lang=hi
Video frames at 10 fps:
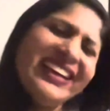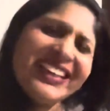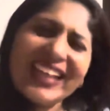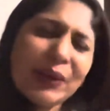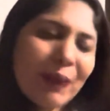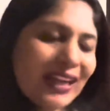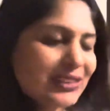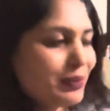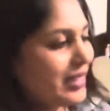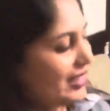इधर ही
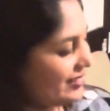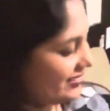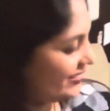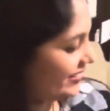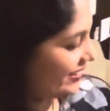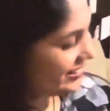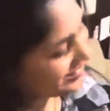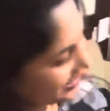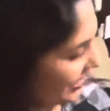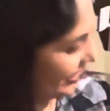पास में
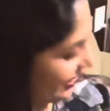चले